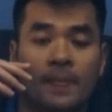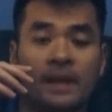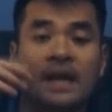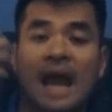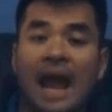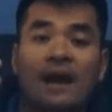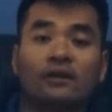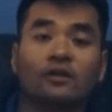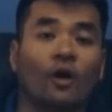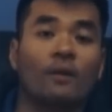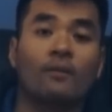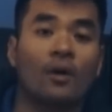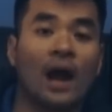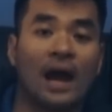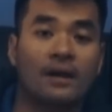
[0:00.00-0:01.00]
gán tội
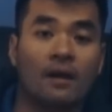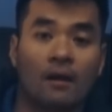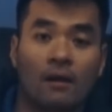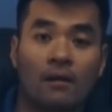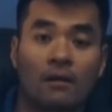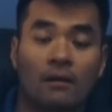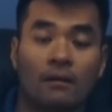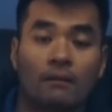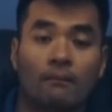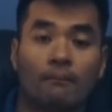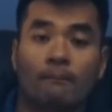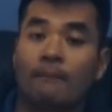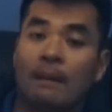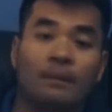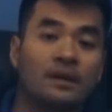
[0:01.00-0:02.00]
một ai đó
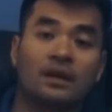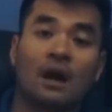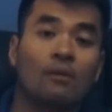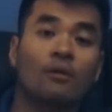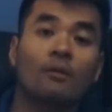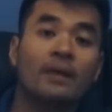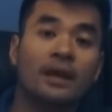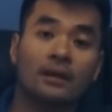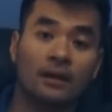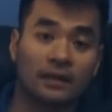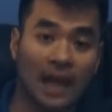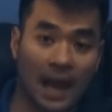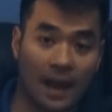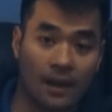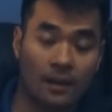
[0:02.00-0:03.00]
mà mình không có biết người
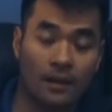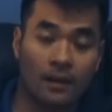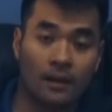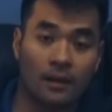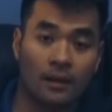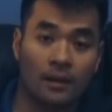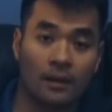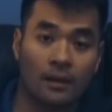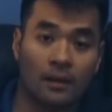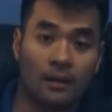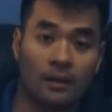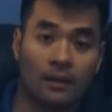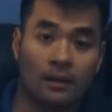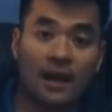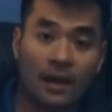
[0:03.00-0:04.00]
ta.
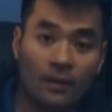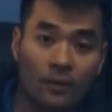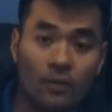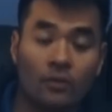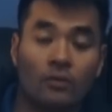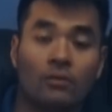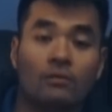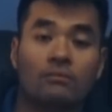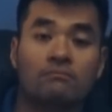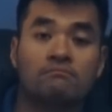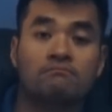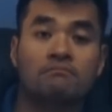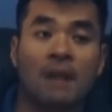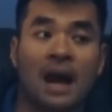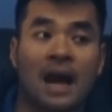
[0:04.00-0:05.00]
Nếu
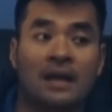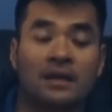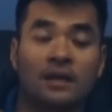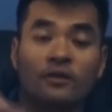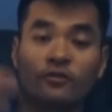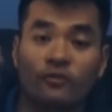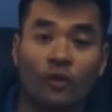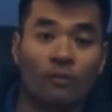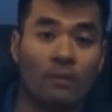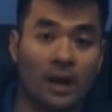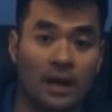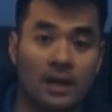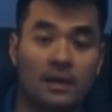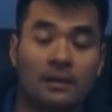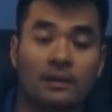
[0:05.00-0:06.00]
mà chính phủ
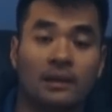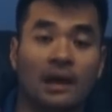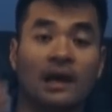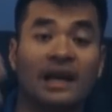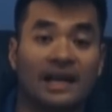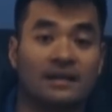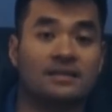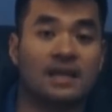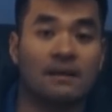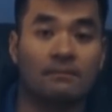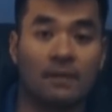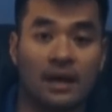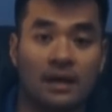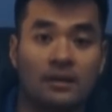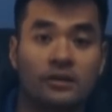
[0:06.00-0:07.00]
Mỹ lẫn cảnh sát
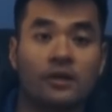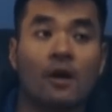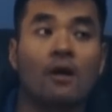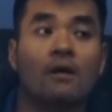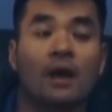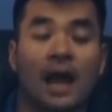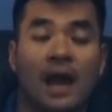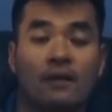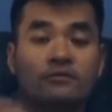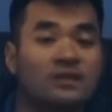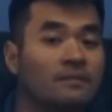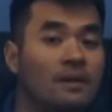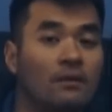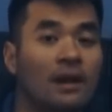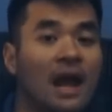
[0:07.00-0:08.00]
Mỹ cho
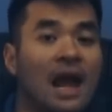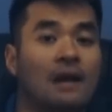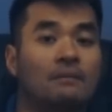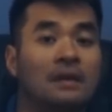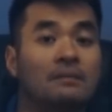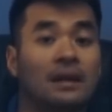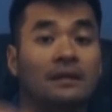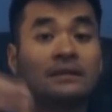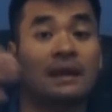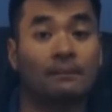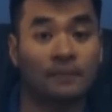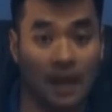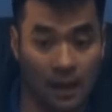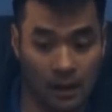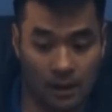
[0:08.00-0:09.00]
Isabella bị bệnh tâm
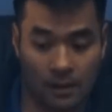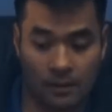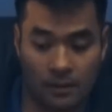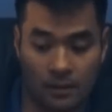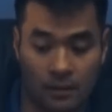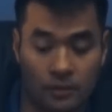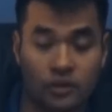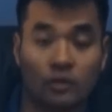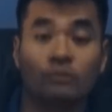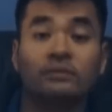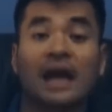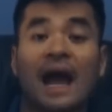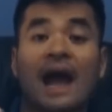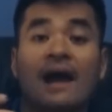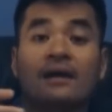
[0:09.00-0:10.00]
thần, chúng
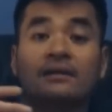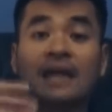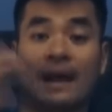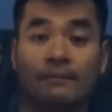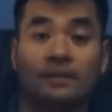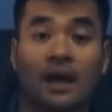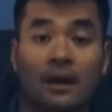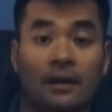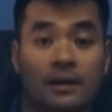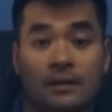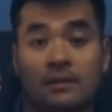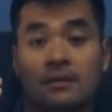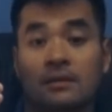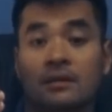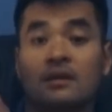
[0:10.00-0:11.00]
ta tạm thời
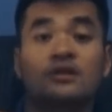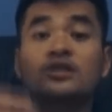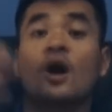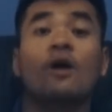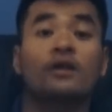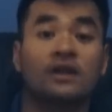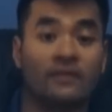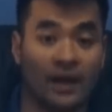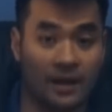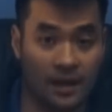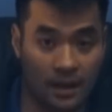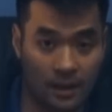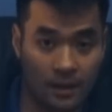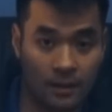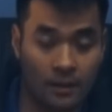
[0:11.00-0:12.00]
cứ cho như vậy
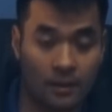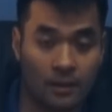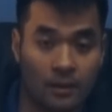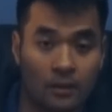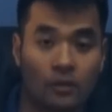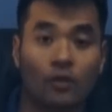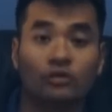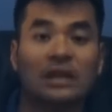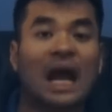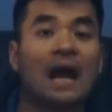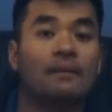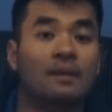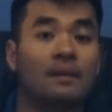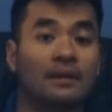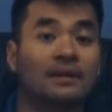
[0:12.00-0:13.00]
đi. Cô
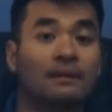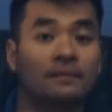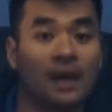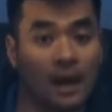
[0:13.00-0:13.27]
ta bị bệnh tâm